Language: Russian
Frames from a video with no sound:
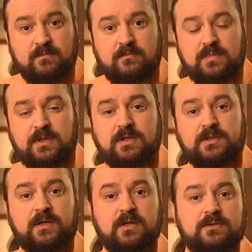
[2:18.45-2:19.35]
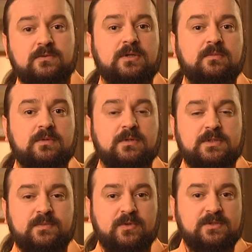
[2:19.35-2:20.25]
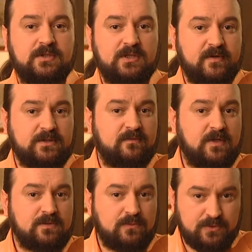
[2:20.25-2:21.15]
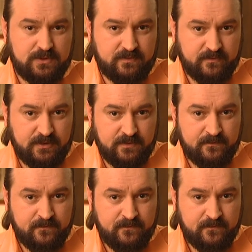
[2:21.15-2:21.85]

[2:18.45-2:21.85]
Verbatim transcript: благодаря которым Господь закрывает от вас уши свои.